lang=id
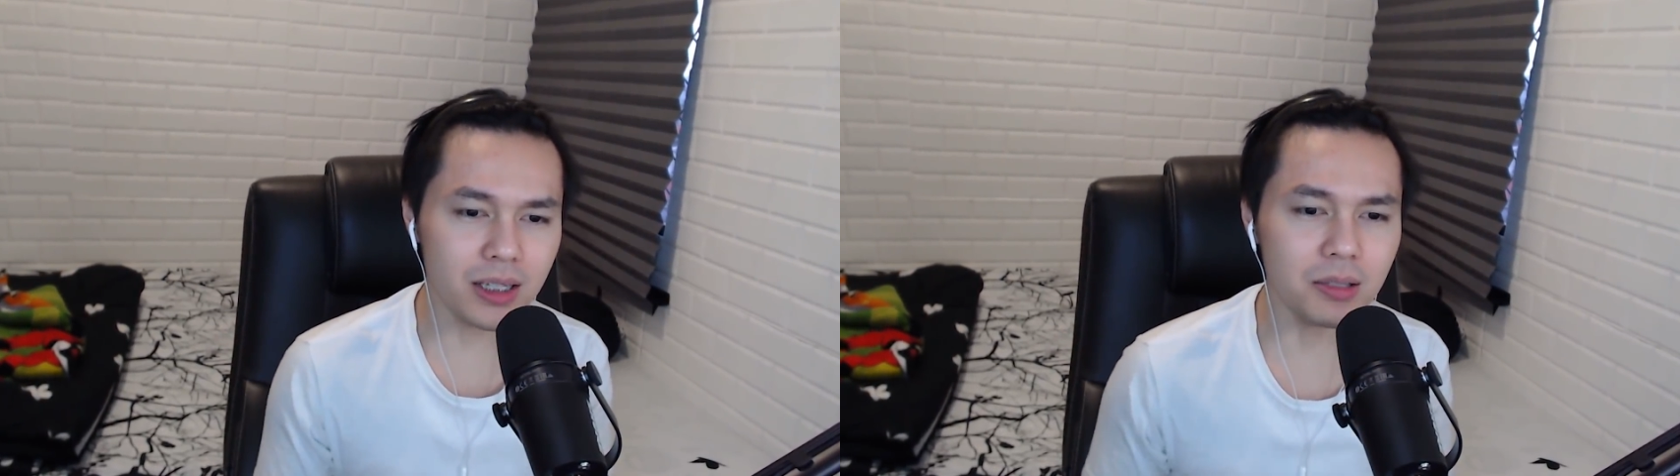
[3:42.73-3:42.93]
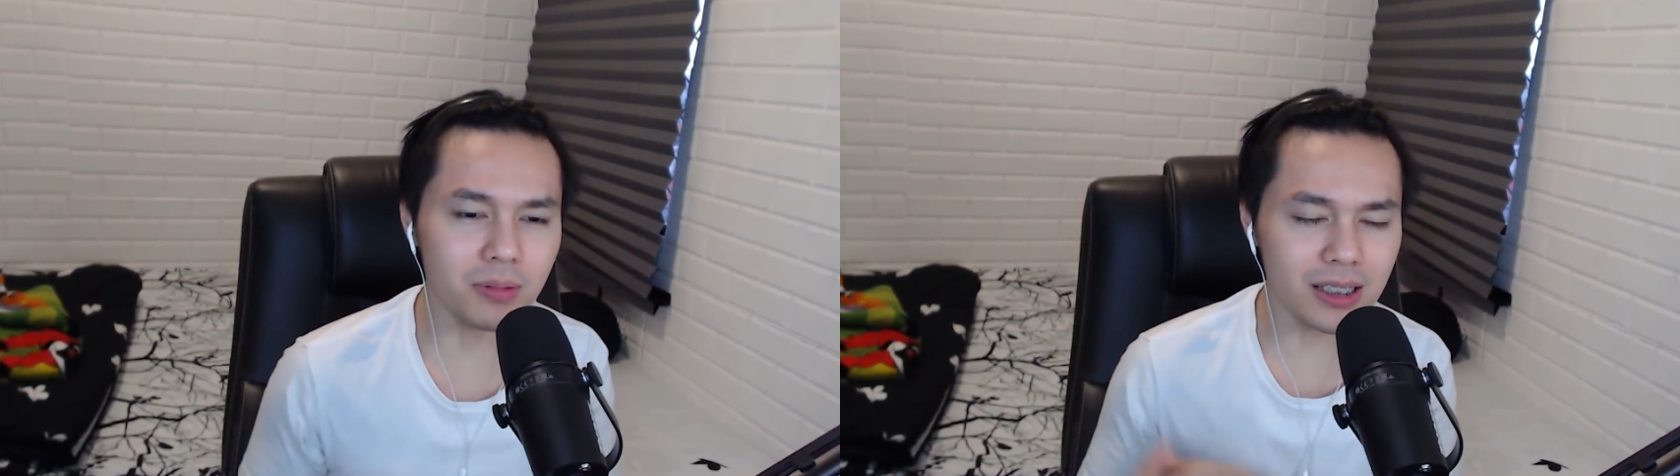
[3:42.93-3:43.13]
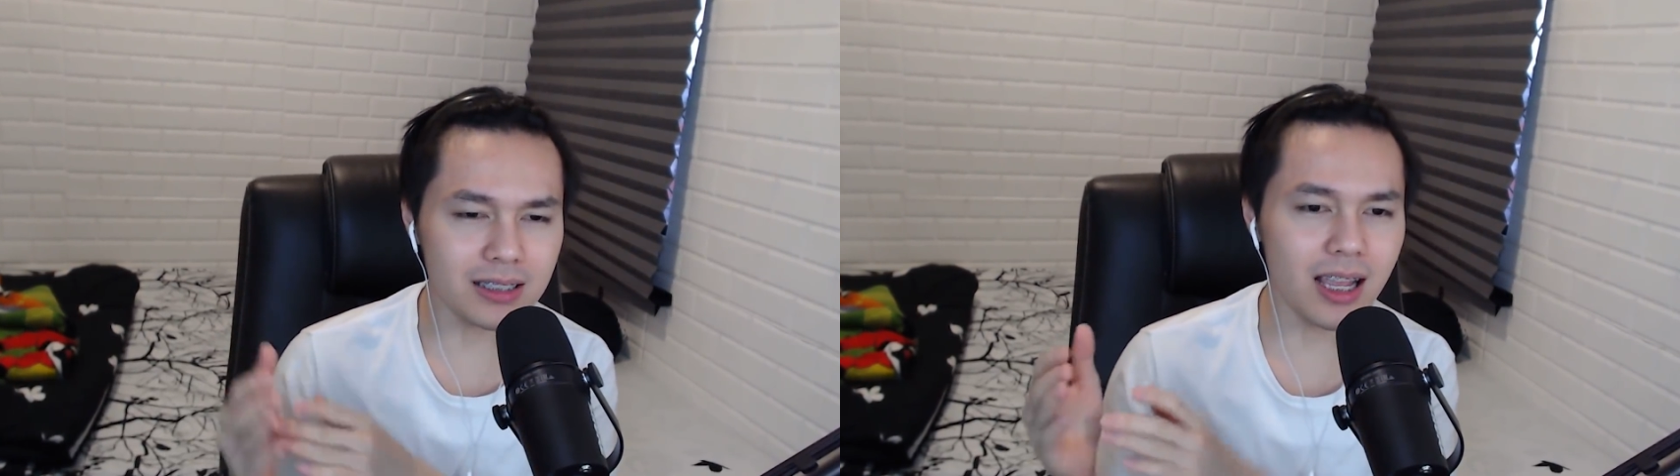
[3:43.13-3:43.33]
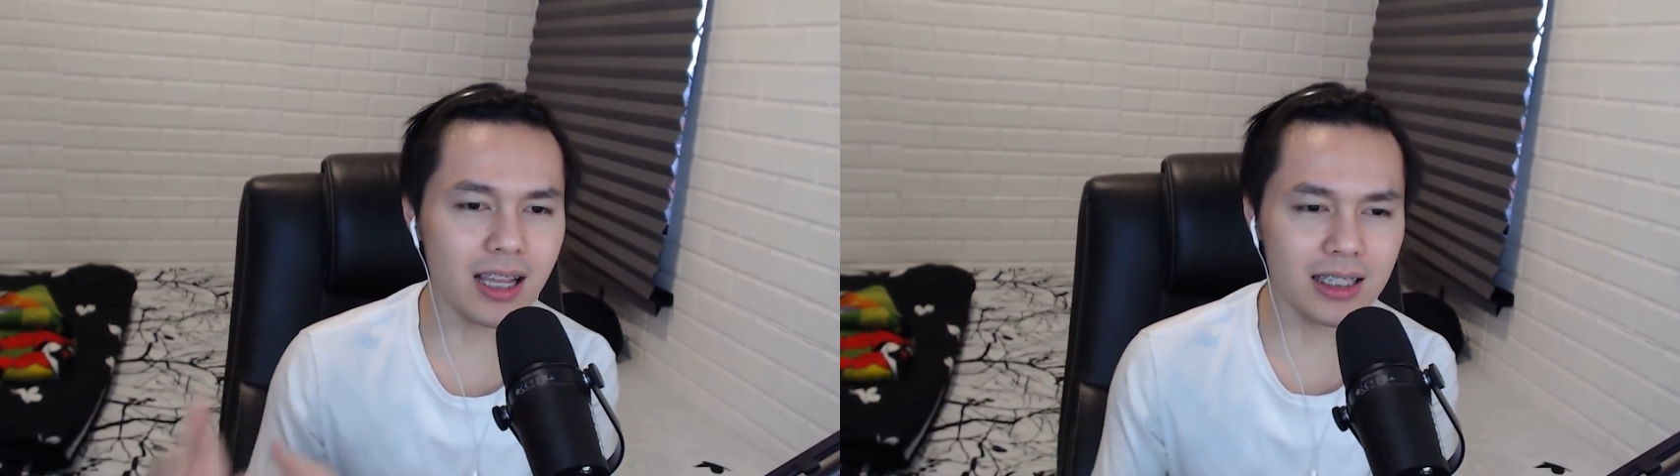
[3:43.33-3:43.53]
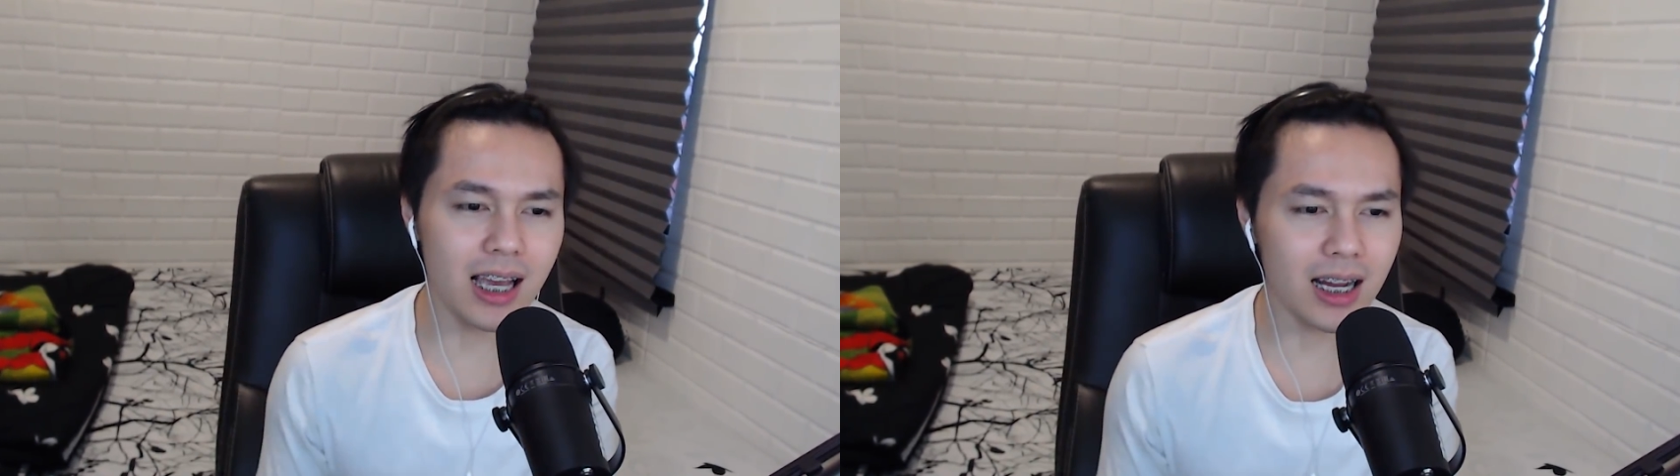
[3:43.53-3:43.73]
berarti pernah
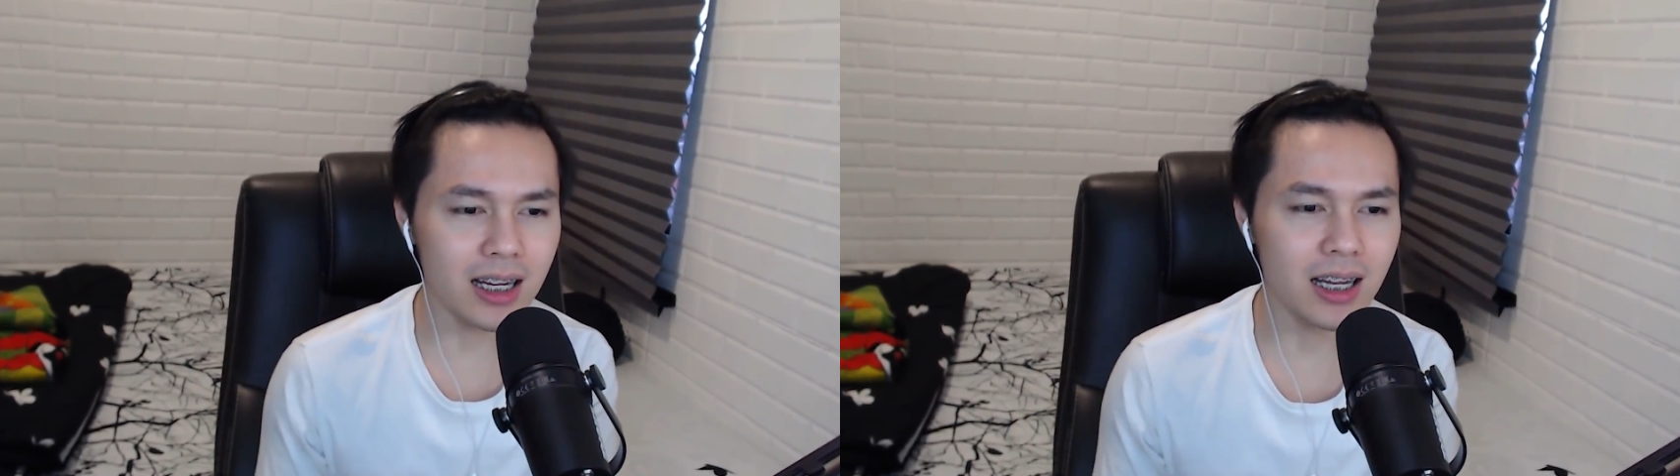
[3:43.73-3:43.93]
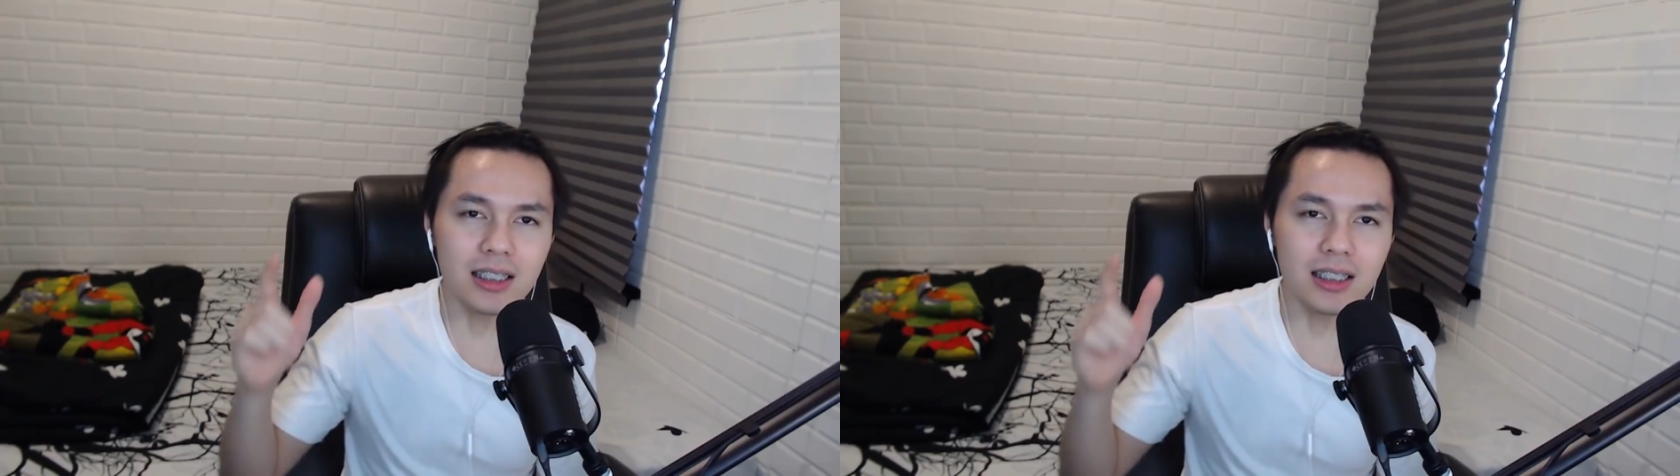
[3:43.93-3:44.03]
sayang.